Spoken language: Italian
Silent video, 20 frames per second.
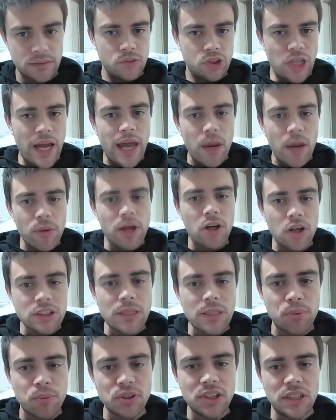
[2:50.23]
Cioè, è una
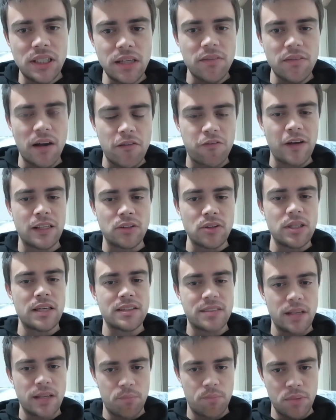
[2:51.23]
cosa positiva il fatto di
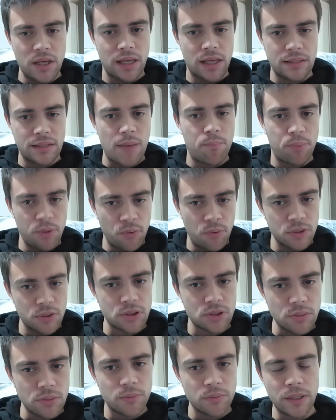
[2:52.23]
essere piena tappo in
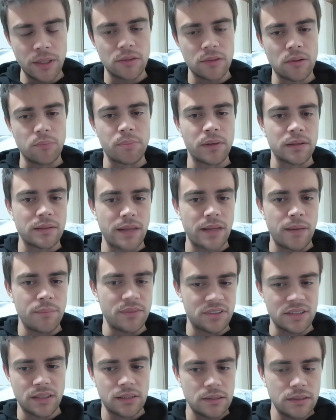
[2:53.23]
questo momento per te,
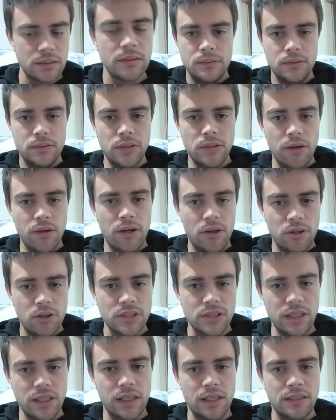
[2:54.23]
mi sa. Non è una
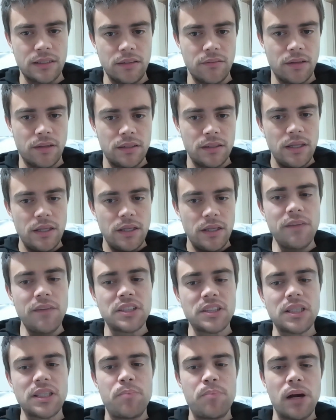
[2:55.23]
cosa negativa. E devi
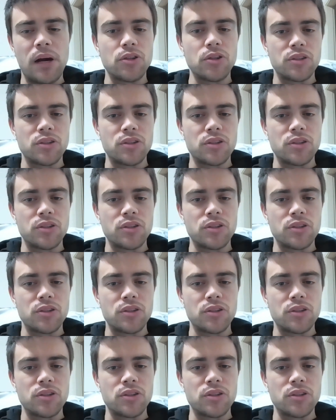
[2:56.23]
saperlo